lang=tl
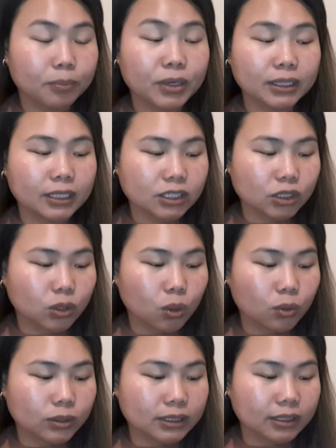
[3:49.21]
Pretty
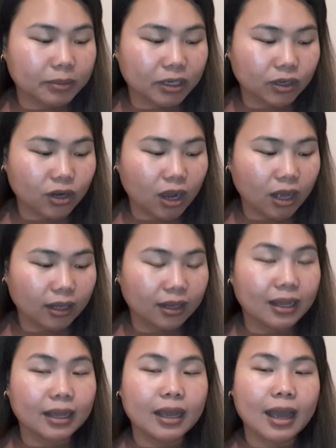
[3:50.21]
Snow Samirgal.